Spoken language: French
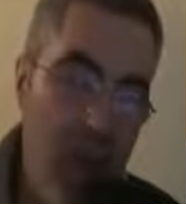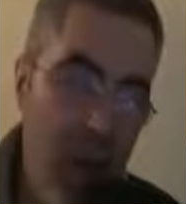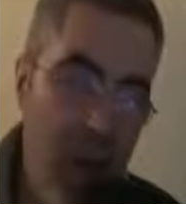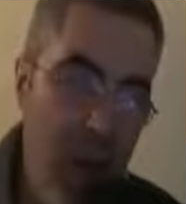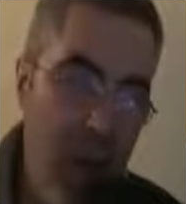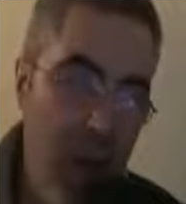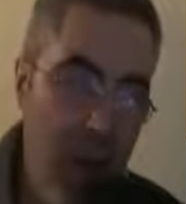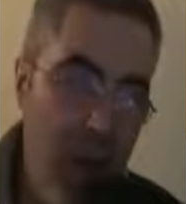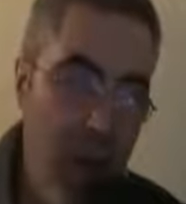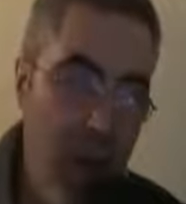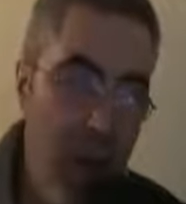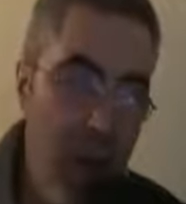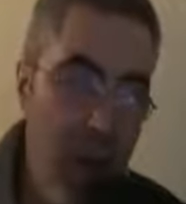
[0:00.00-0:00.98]
Voilà.
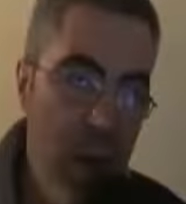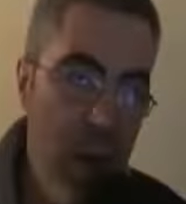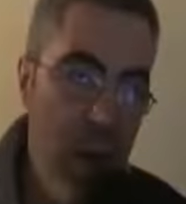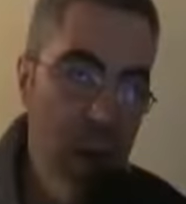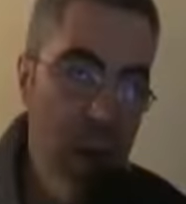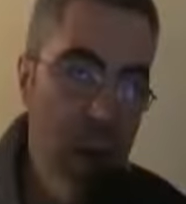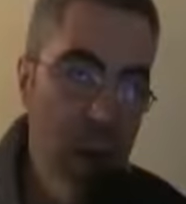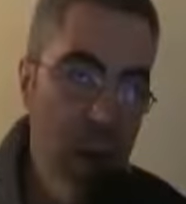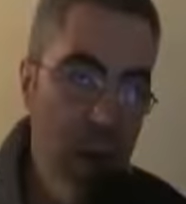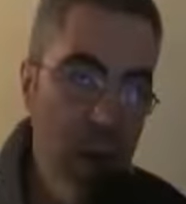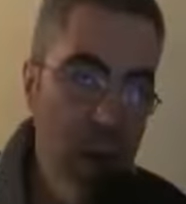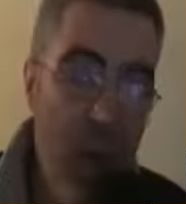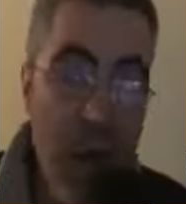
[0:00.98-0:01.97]
Et
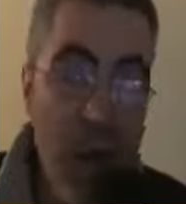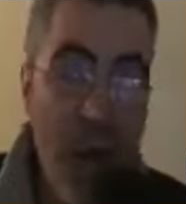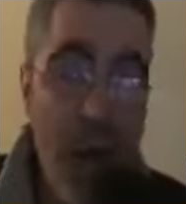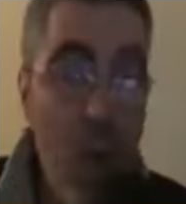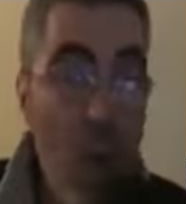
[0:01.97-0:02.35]
voilà,